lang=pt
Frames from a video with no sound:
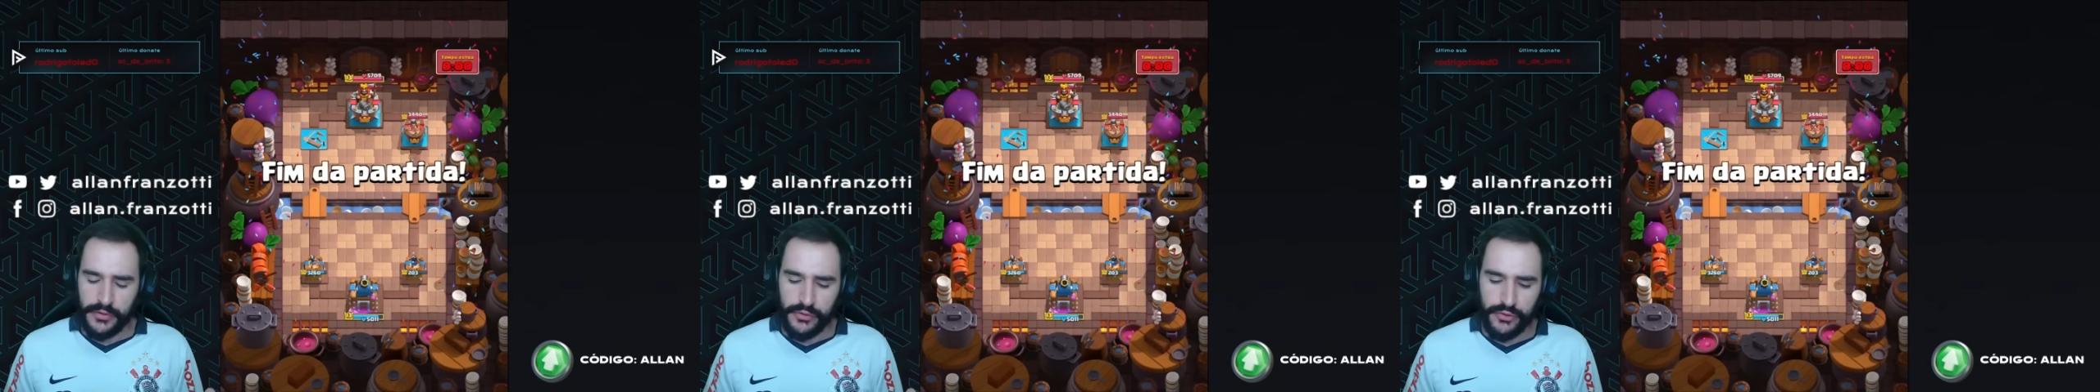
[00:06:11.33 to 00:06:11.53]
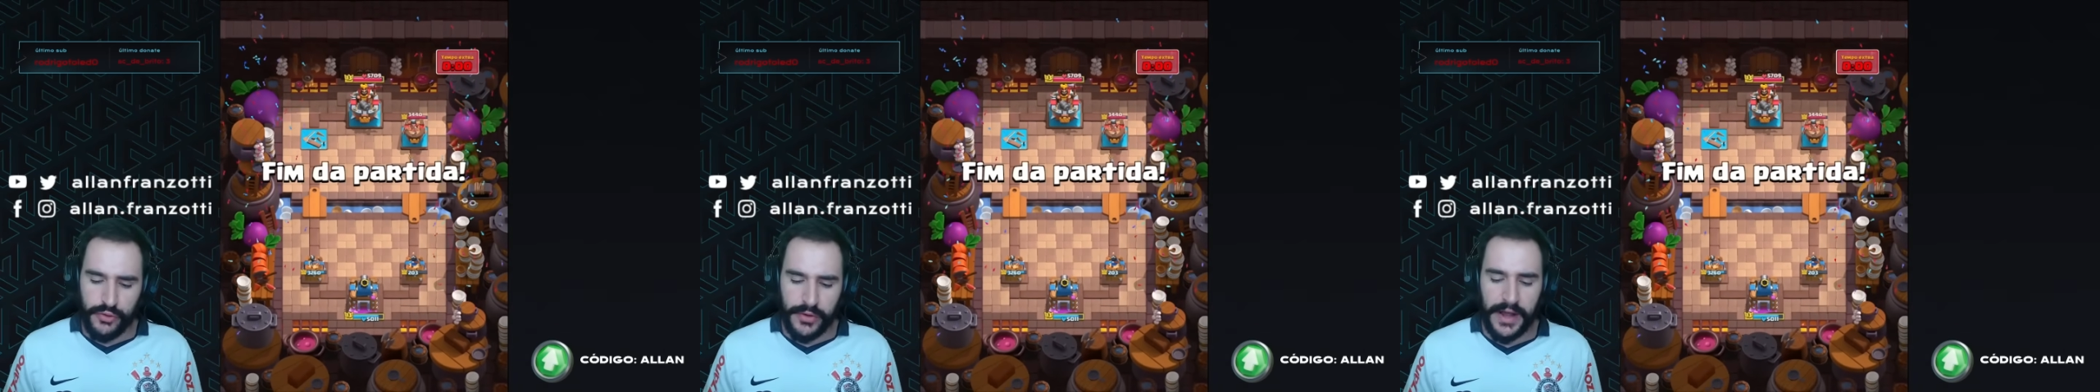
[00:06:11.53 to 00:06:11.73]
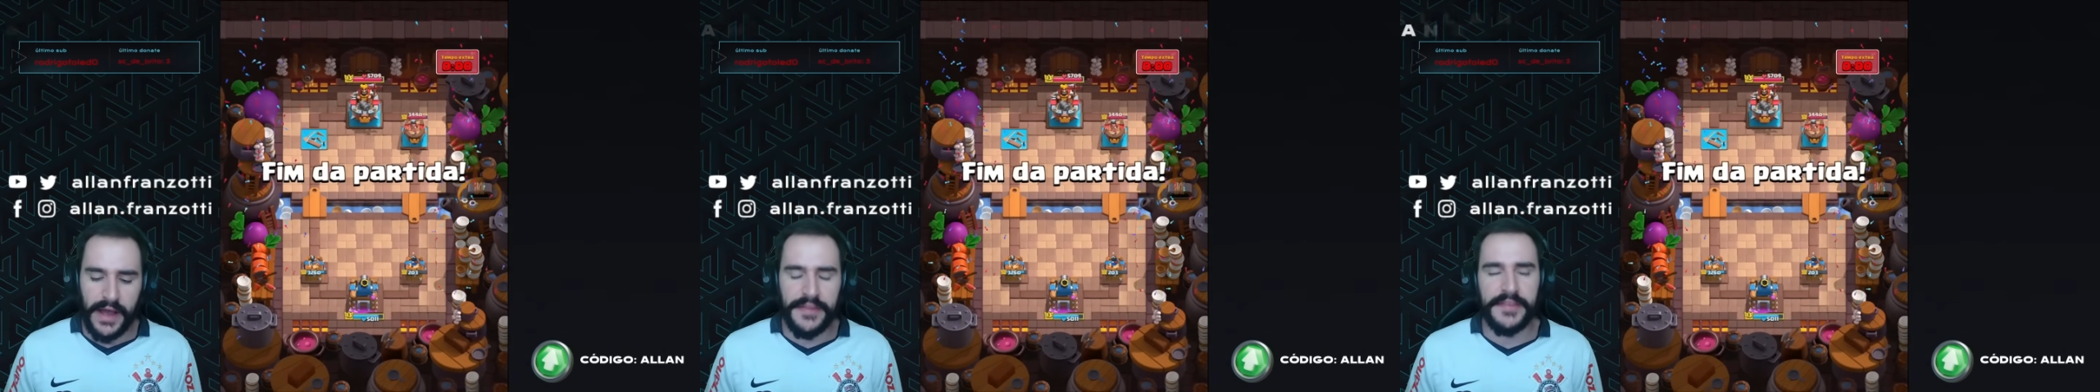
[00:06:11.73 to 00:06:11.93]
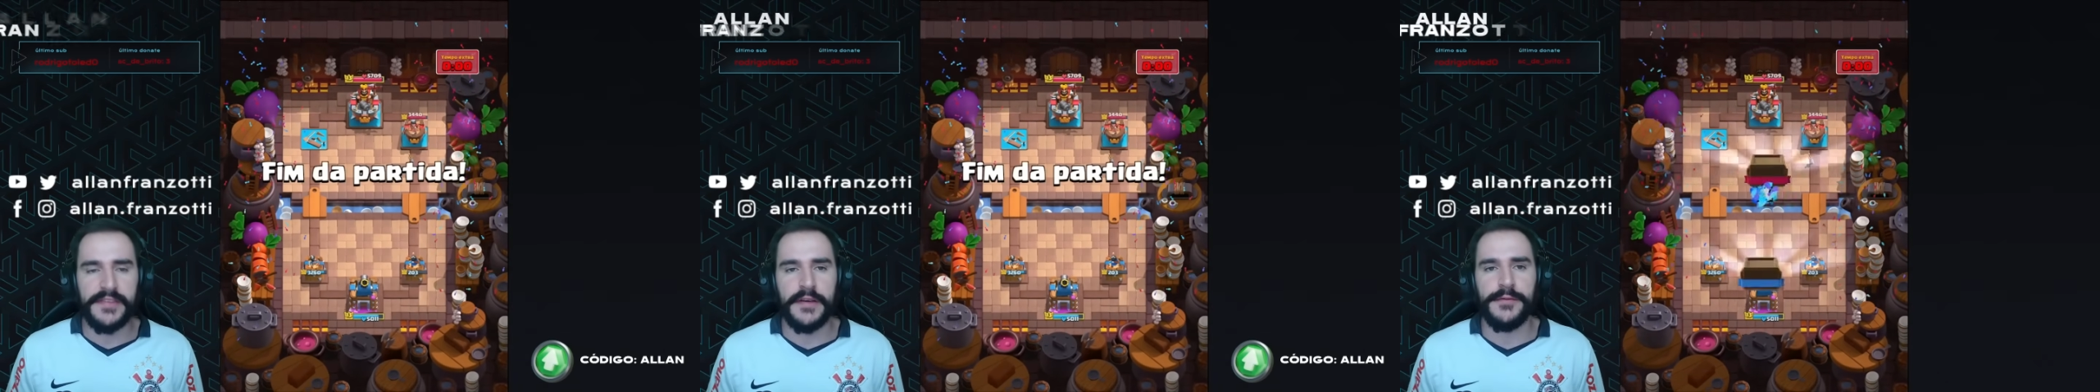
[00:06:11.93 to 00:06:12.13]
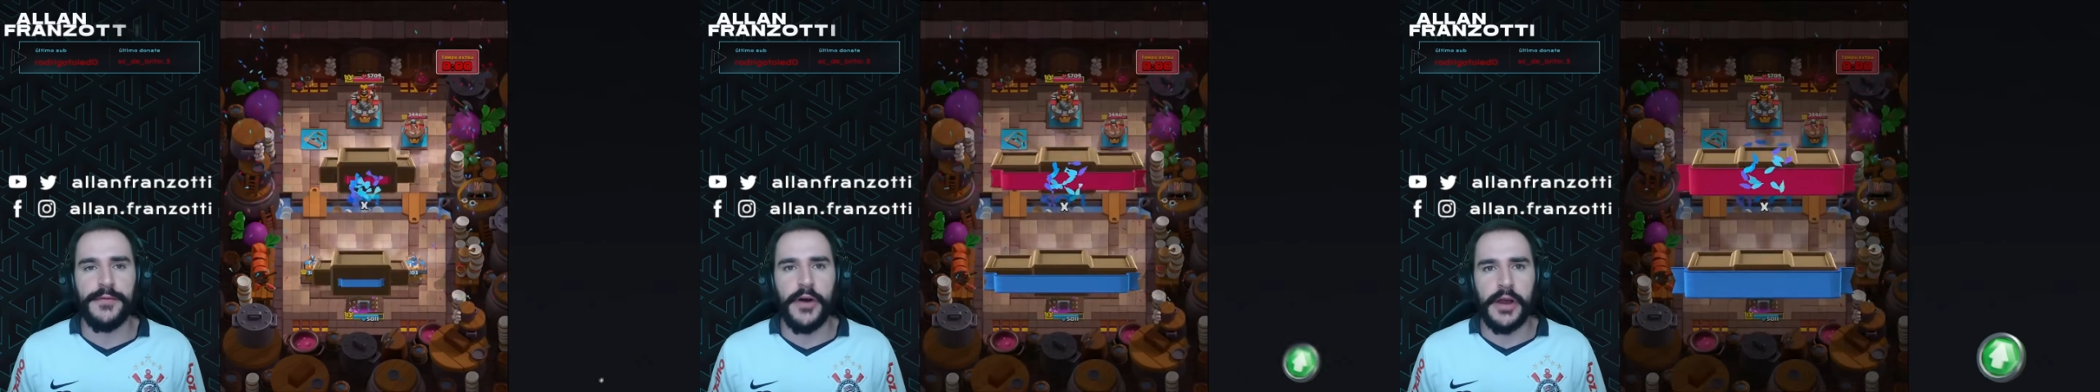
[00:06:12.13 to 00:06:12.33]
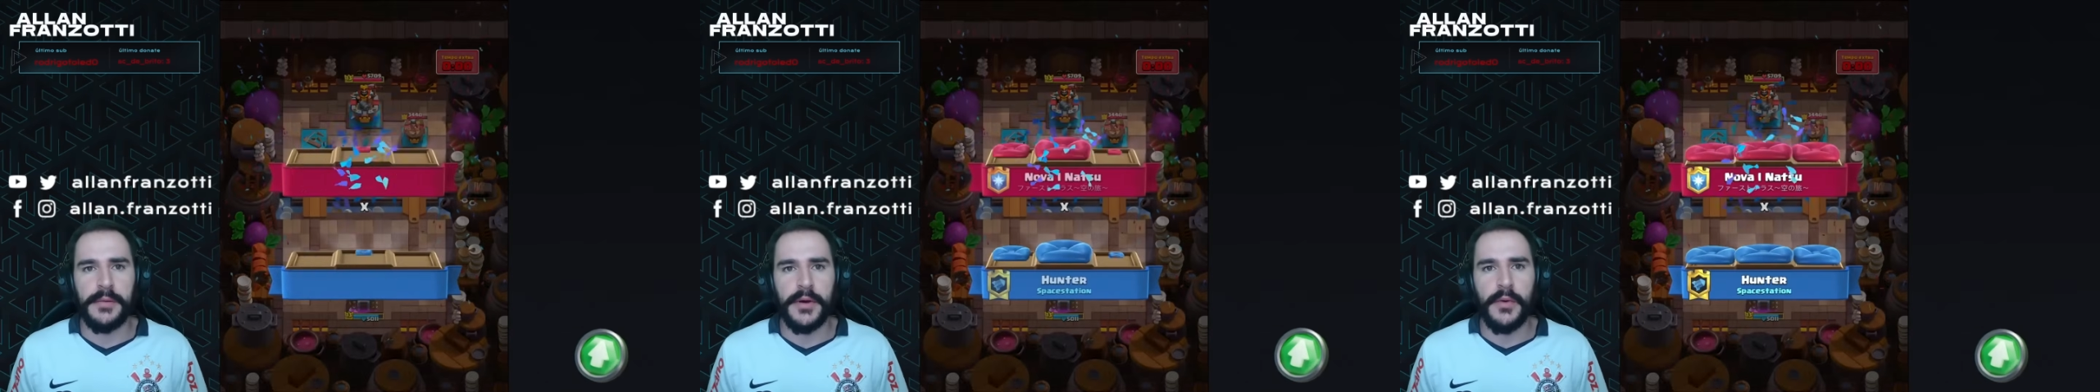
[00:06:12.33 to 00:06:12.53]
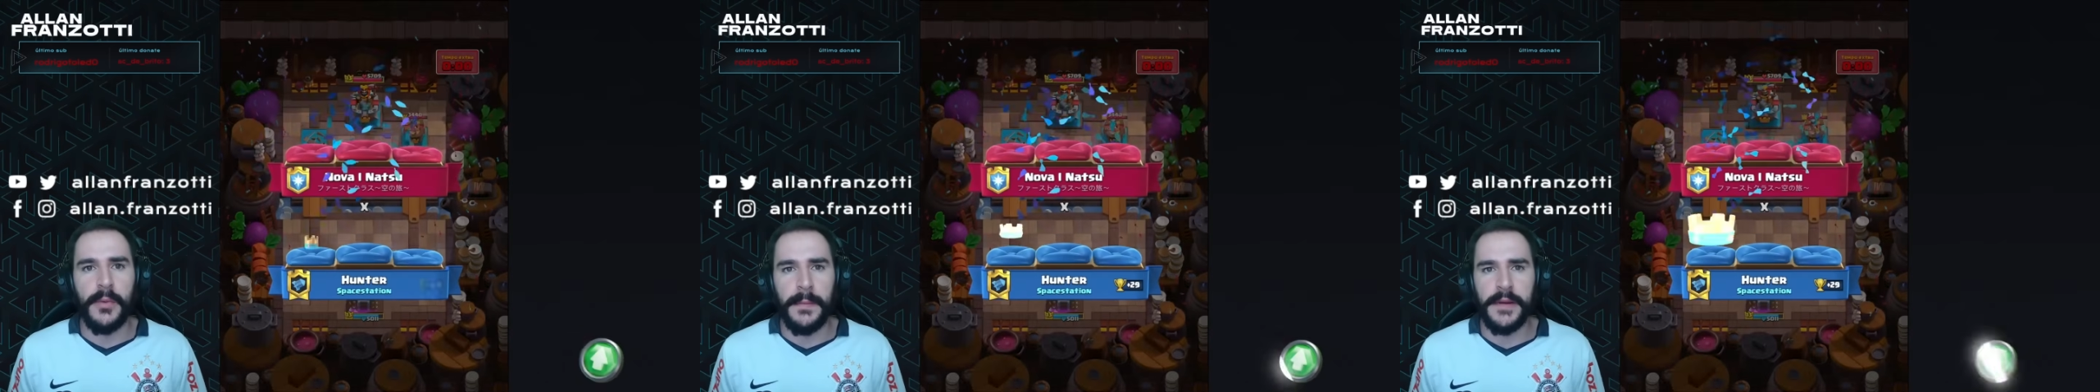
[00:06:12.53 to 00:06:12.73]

jogar dessa forma, com